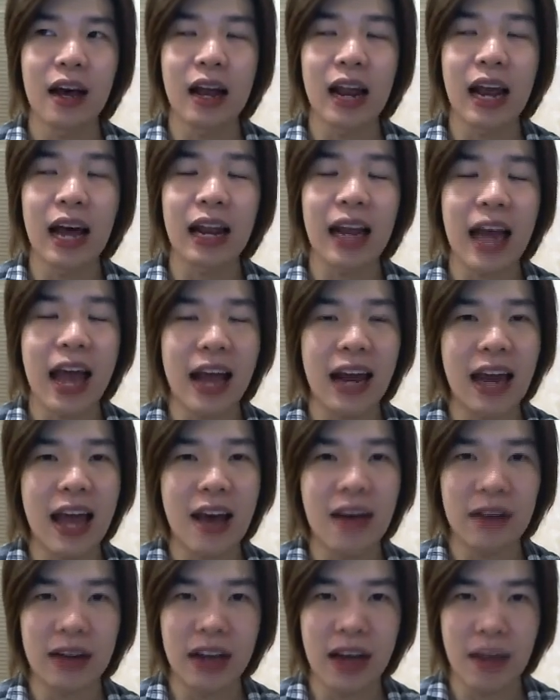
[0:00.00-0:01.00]
หลักๆแล้ว
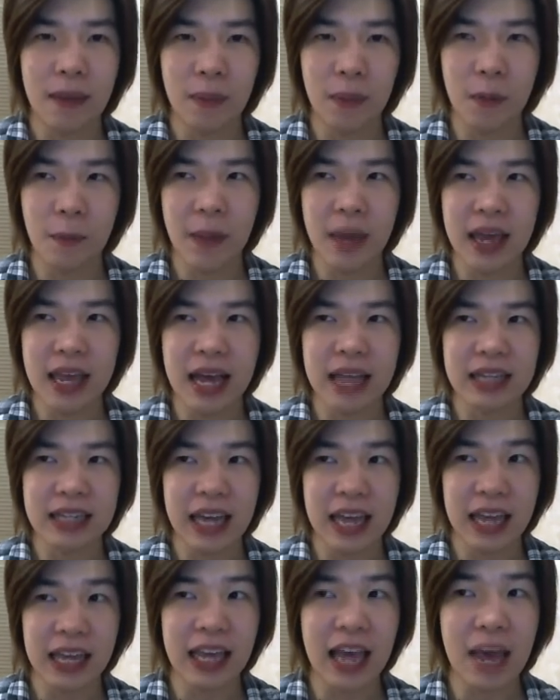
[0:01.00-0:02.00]
นะครับปูเป้อยากจะ
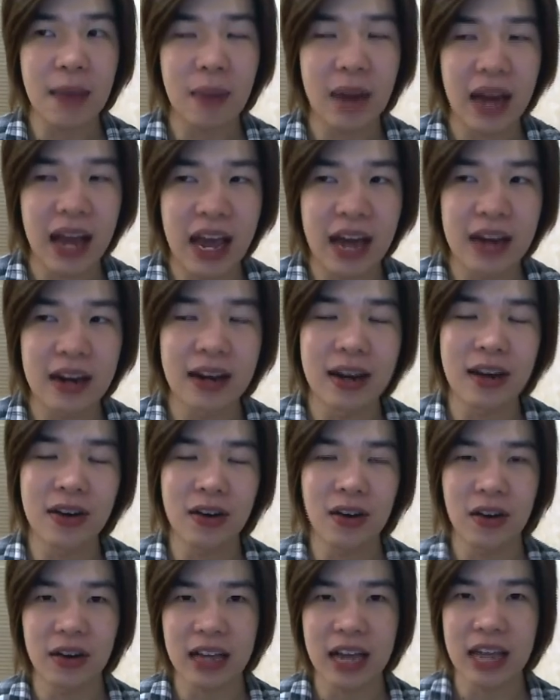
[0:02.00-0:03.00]
ให้แก้ปัญหาในเรื่อง
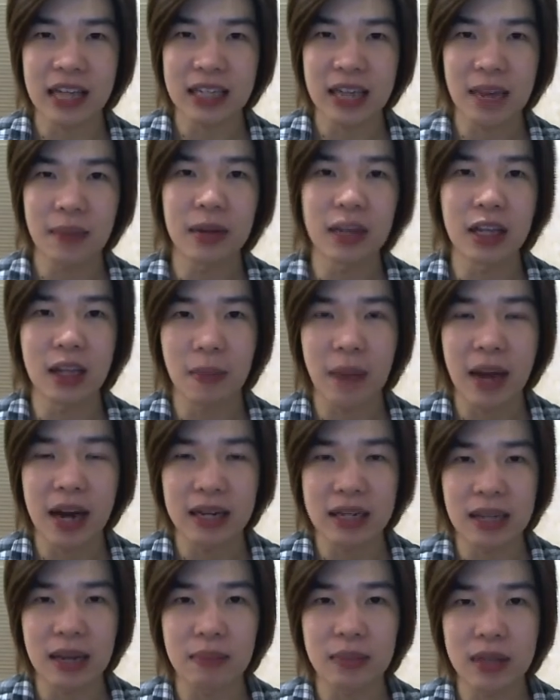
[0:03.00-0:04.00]
ของการใช้ผลิตภัณฑ์
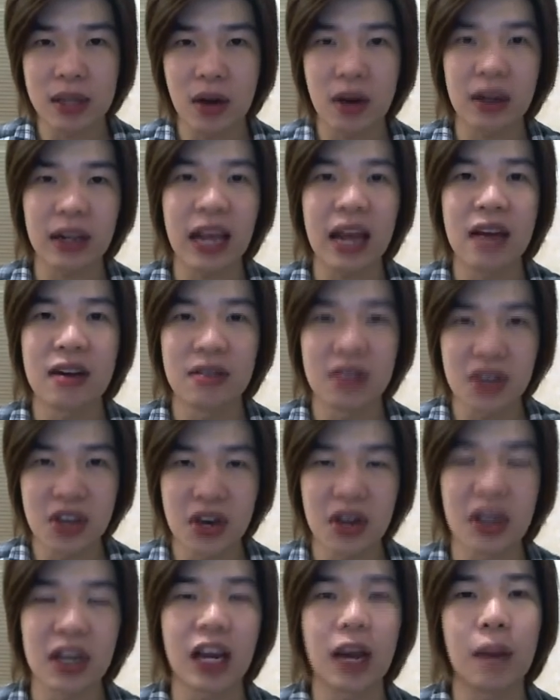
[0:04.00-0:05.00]
ซ้ำซ้อนกันหรือเย
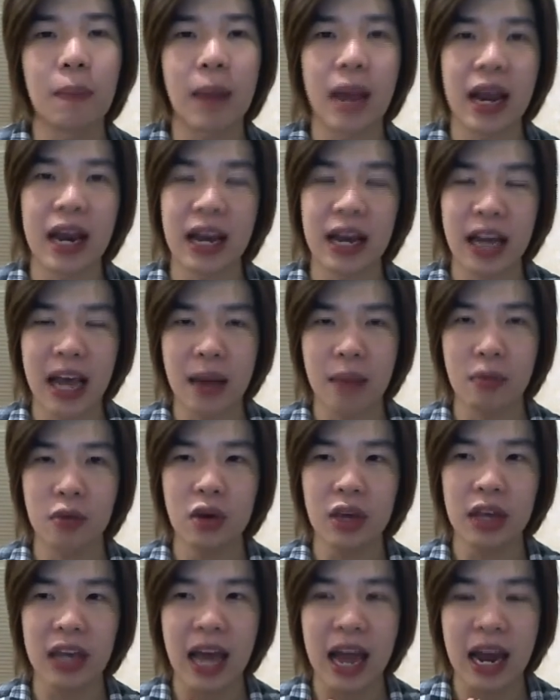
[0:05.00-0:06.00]
อะเกินไปนะครับ ด้ว
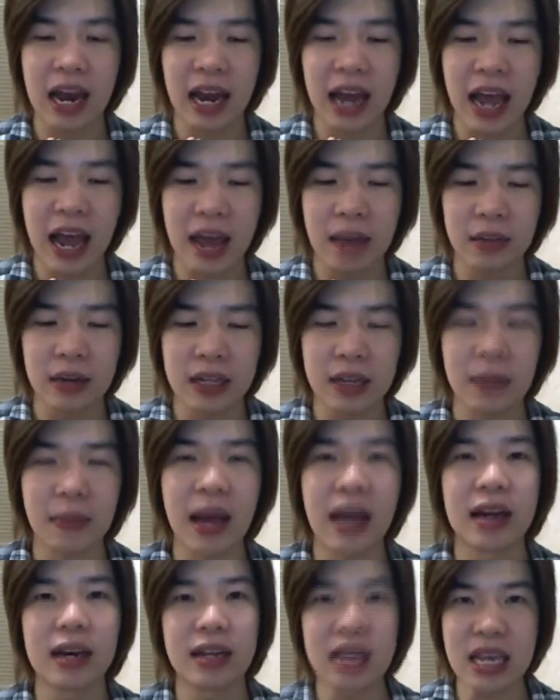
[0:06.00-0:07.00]
ยการหาผลิตภั
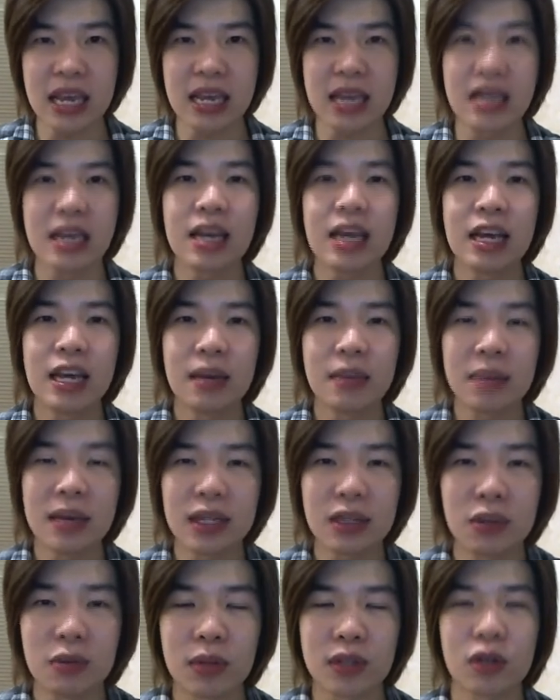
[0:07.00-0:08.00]
ณฑ์ที่มี
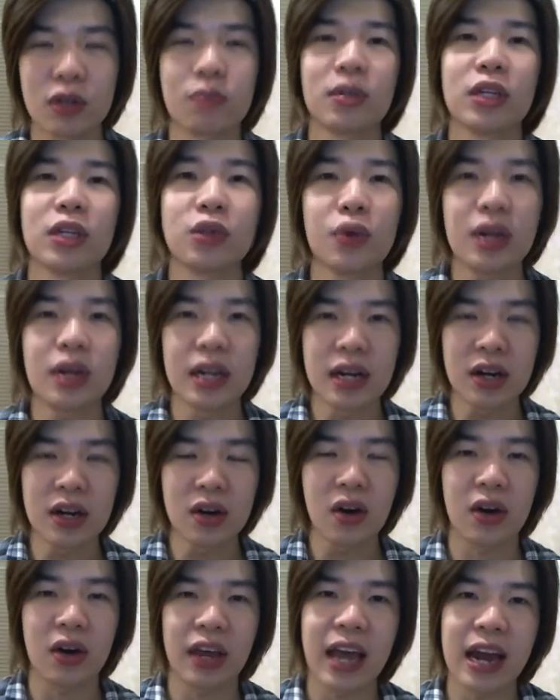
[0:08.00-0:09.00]
ส่วนผสมที่ช่วยในเรื่อง
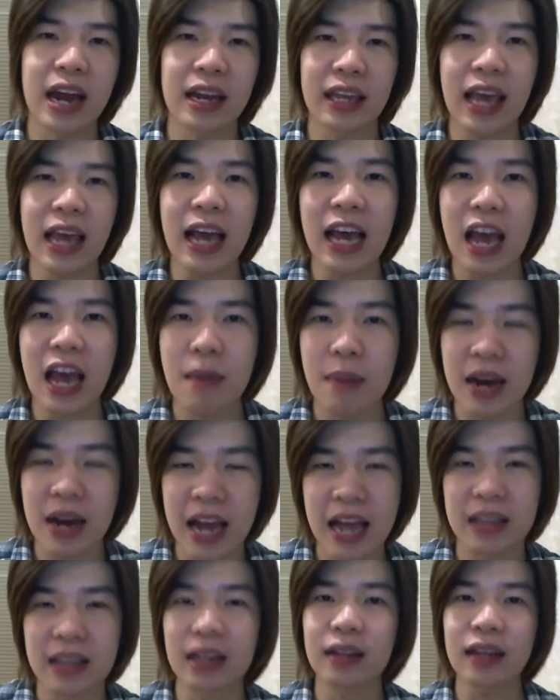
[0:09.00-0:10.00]
ของการแก้ไขปัญ
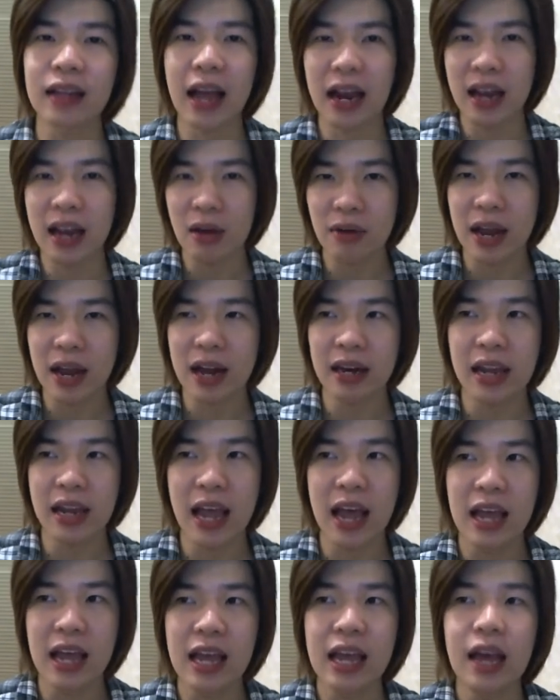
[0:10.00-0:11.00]
หาต่างๆเหล่านั้น
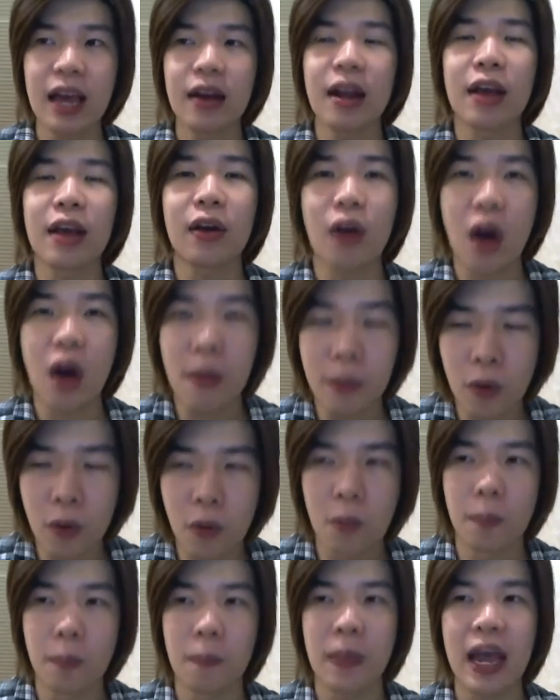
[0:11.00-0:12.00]
เนี่ยได้ครอบคลุ
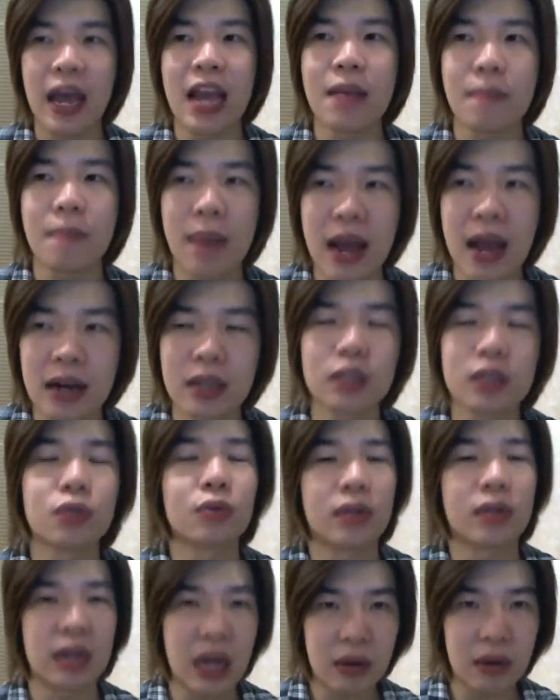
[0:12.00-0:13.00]
มให้มากที่สุด
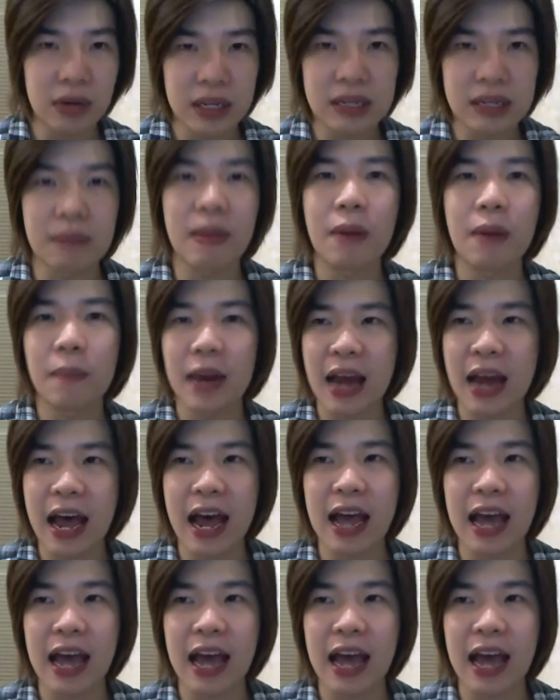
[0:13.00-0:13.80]
เท่าที่จะเป็นไปได้